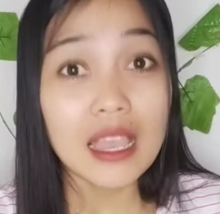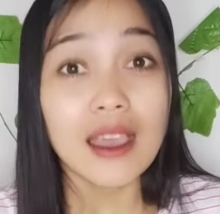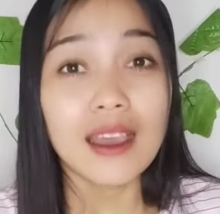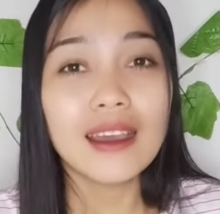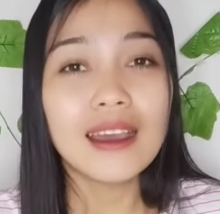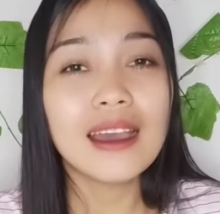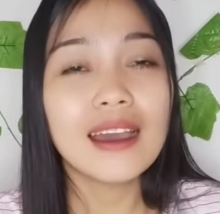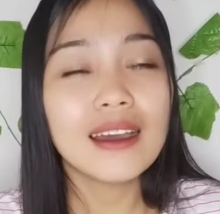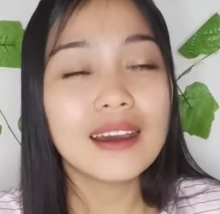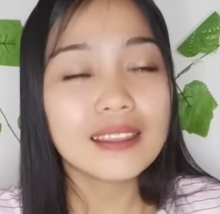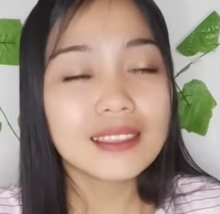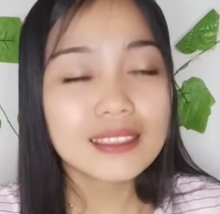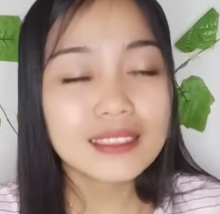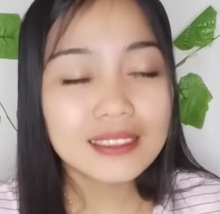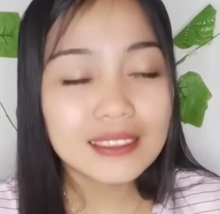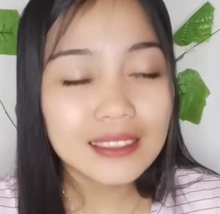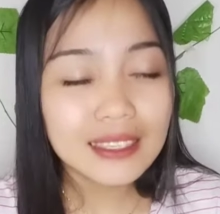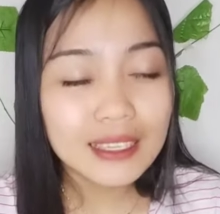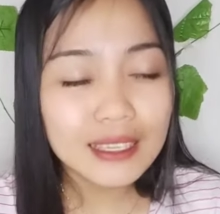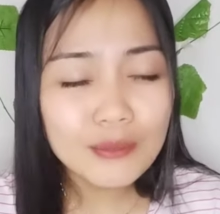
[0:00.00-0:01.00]

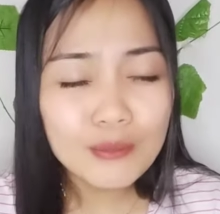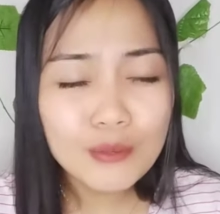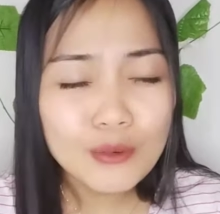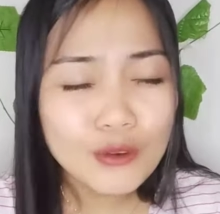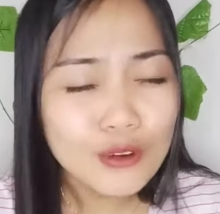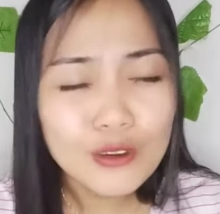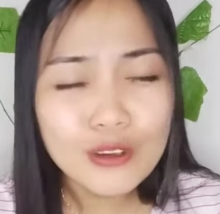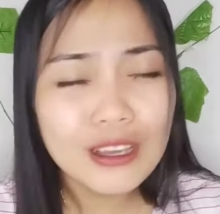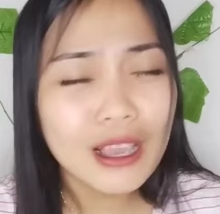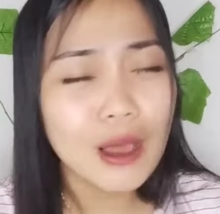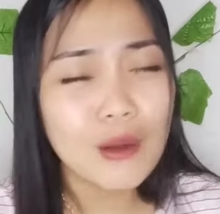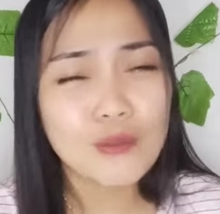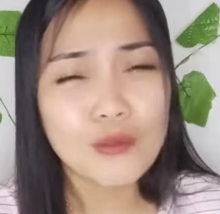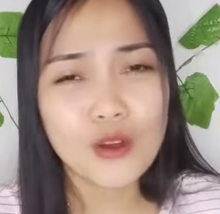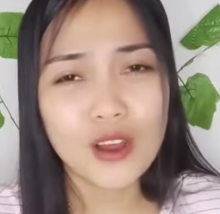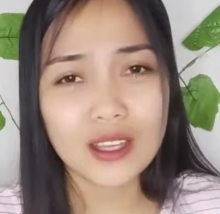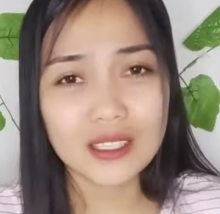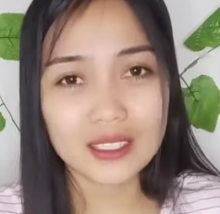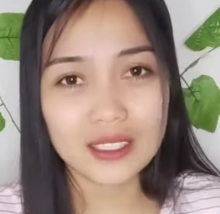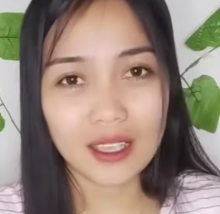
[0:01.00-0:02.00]
hatimu nggak
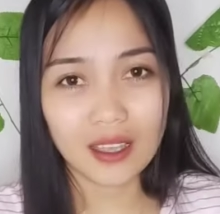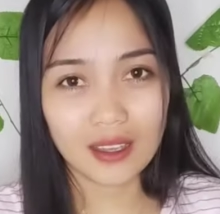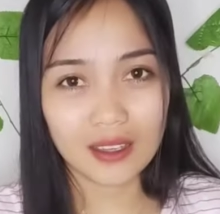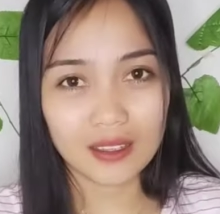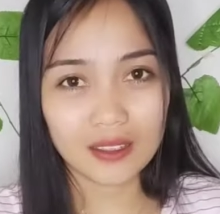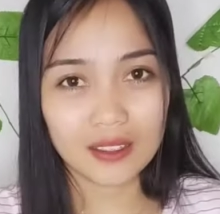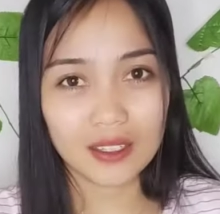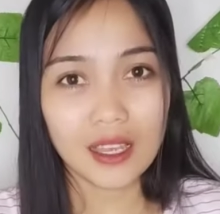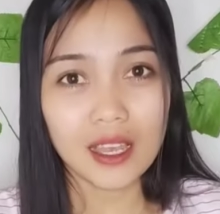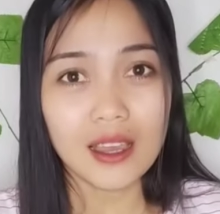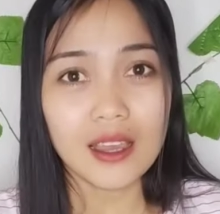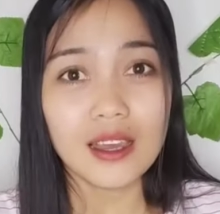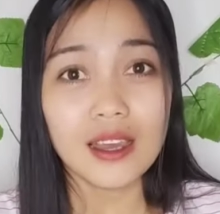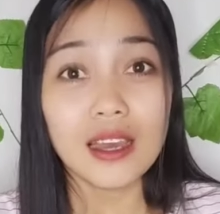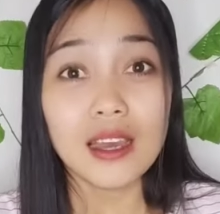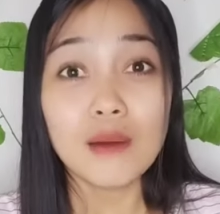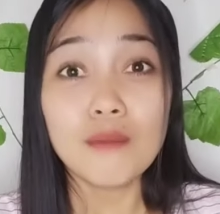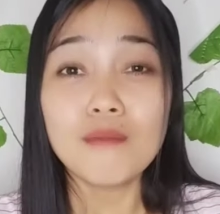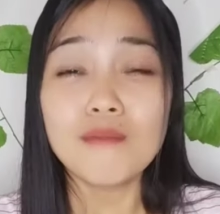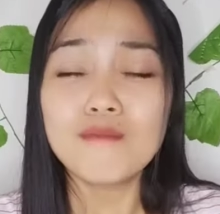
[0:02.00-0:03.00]
puasa
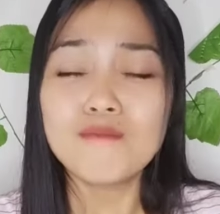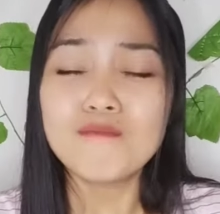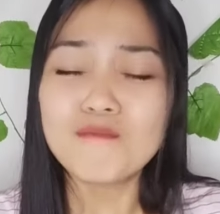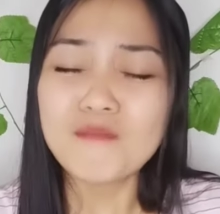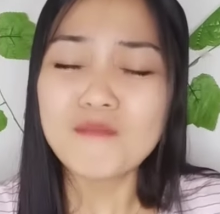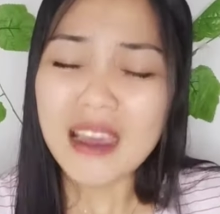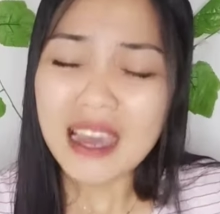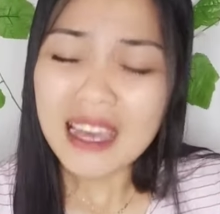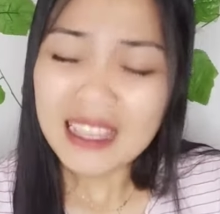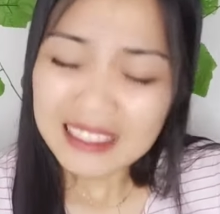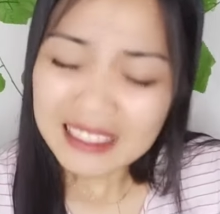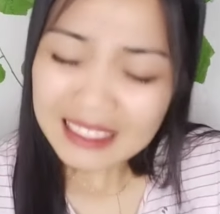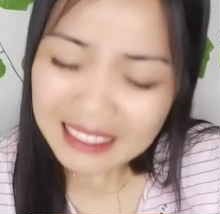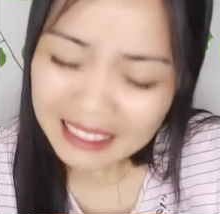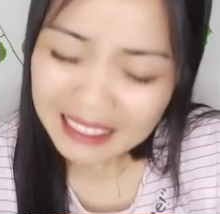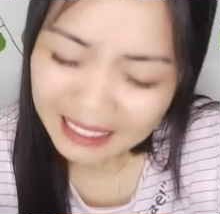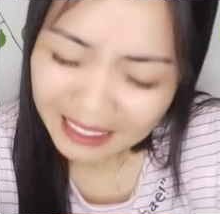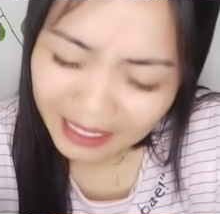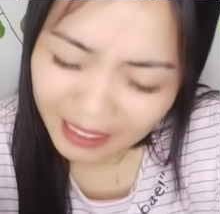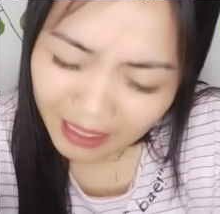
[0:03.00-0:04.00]

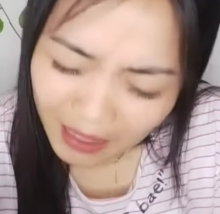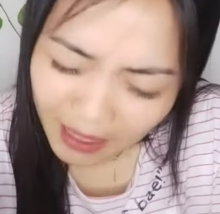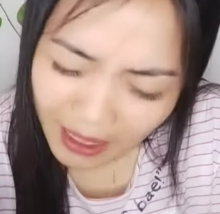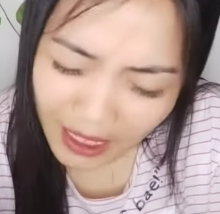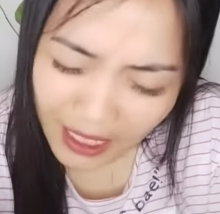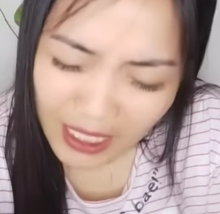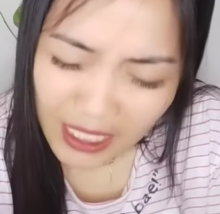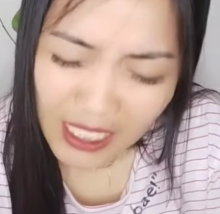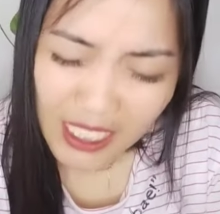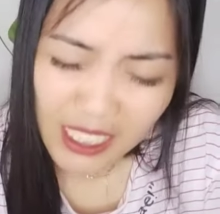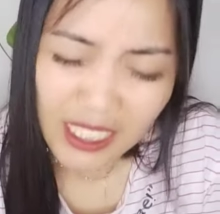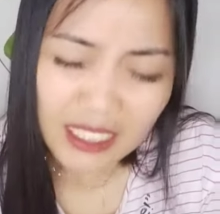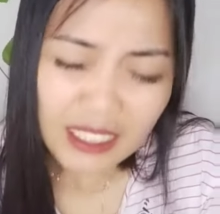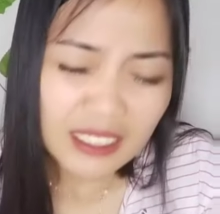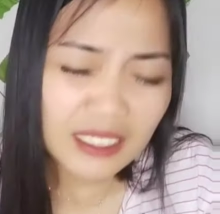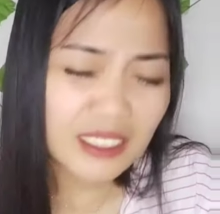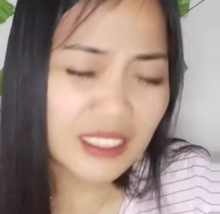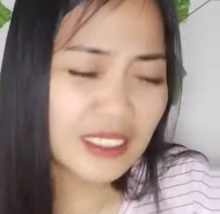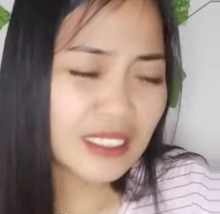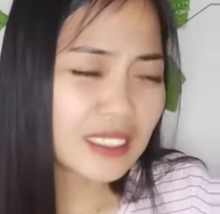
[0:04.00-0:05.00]

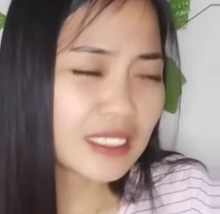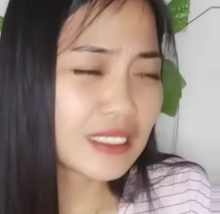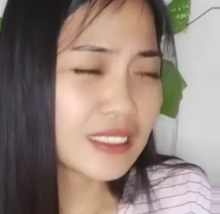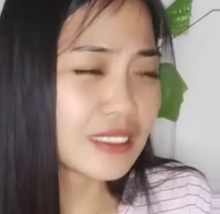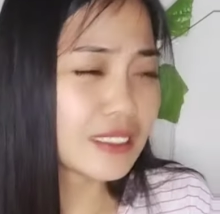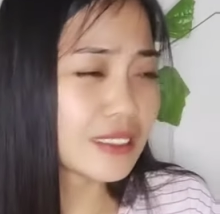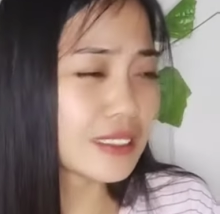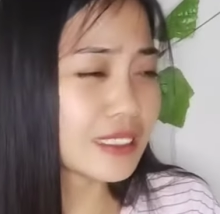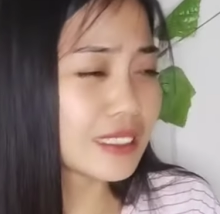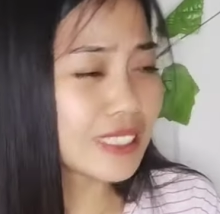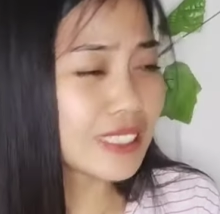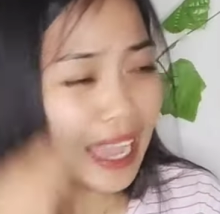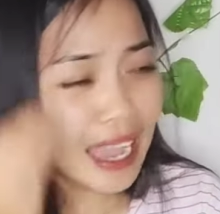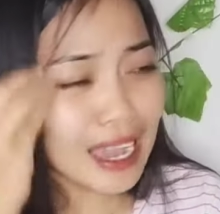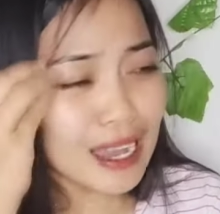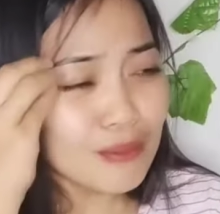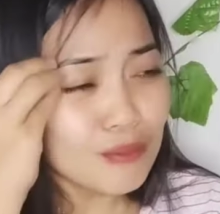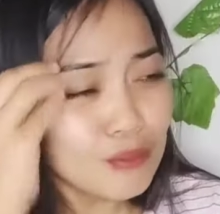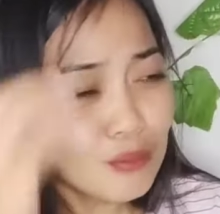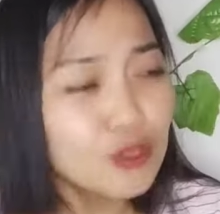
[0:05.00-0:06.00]

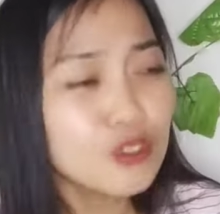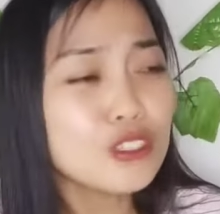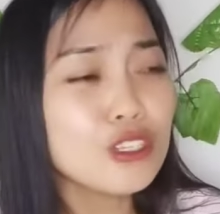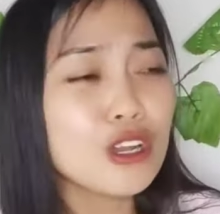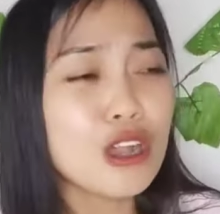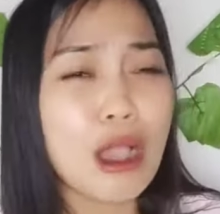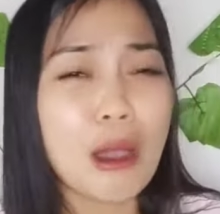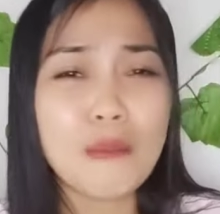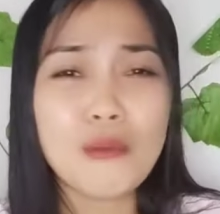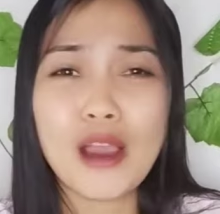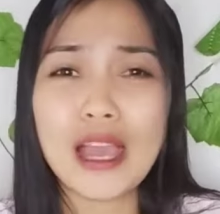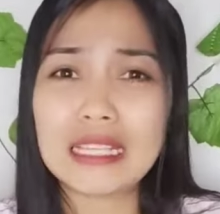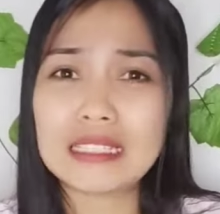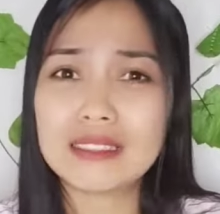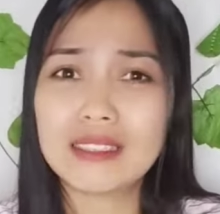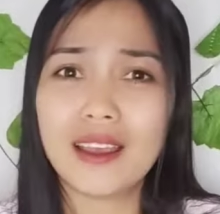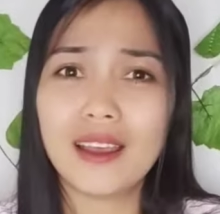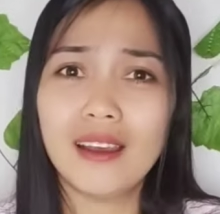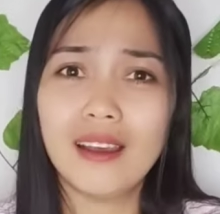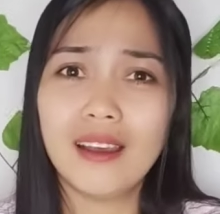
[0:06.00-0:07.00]
matamu yang nggak puasa